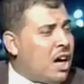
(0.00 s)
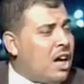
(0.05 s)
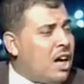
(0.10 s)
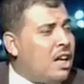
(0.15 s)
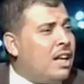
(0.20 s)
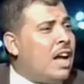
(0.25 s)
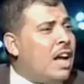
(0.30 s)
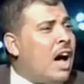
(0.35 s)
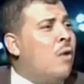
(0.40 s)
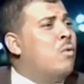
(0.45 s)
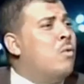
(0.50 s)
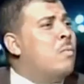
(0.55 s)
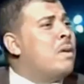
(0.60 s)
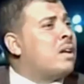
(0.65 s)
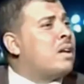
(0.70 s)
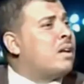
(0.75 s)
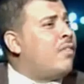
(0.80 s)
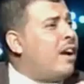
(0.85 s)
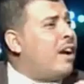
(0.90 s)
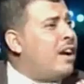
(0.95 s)
شيخ قال أنا أول
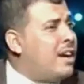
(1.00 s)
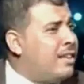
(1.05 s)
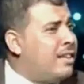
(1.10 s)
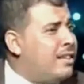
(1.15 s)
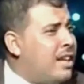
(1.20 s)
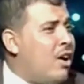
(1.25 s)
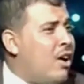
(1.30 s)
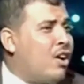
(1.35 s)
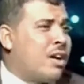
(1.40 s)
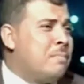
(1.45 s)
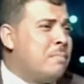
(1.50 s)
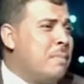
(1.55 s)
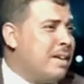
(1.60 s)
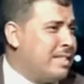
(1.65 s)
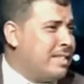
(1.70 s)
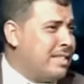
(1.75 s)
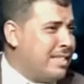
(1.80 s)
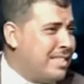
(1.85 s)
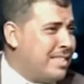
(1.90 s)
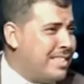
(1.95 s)
مرة في حياتي أقعد جنب
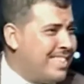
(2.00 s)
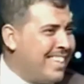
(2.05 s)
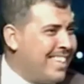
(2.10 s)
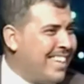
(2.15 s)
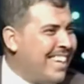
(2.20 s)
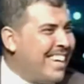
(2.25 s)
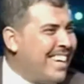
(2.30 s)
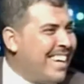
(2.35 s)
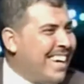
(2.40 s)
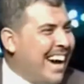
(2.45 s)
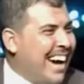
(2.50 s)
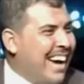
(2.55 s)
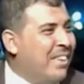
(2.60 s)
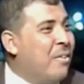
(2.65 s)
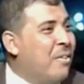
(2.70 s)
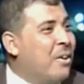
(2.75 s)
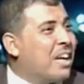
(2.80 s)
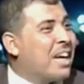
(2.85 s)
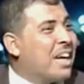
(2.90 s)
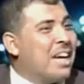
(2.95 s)
أسيس
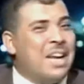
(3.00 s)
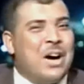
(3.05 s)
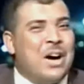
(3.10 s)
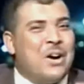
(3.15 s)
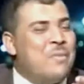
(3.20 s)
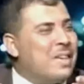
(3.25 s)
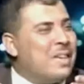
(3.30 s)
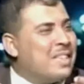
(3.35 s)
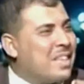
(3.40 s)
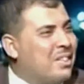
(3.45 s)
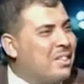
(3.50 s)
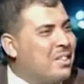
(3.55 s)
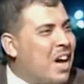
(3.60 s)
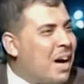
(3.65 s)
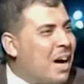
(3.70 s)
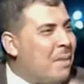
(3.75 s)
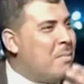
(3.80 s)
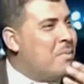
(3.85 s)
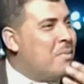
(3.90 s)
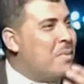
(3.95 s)
يعني هو راجل له مسجد
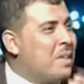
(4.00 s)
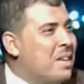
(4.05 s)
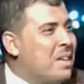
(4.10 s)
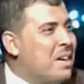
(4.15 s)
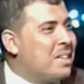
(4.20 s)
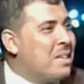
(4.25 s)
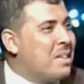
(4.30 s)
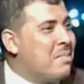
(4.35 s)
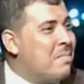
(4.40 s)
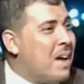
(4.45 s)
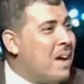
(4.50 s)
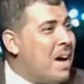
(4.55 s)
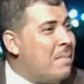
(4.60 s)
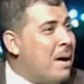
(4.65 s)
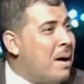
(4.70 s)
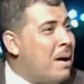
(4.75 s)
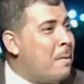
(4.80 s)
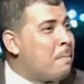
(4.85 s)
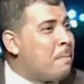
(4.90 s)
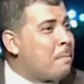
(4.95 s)
ضخم في ده مؤشر
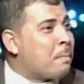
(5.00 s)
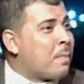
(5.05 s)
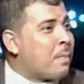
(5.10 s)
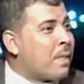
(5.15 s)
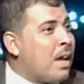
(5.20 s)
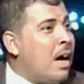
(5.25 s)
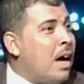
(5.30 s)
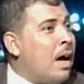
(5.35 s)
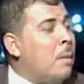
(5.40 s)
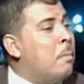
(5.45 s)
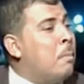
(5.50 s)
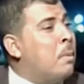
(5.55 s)
خطير على فكره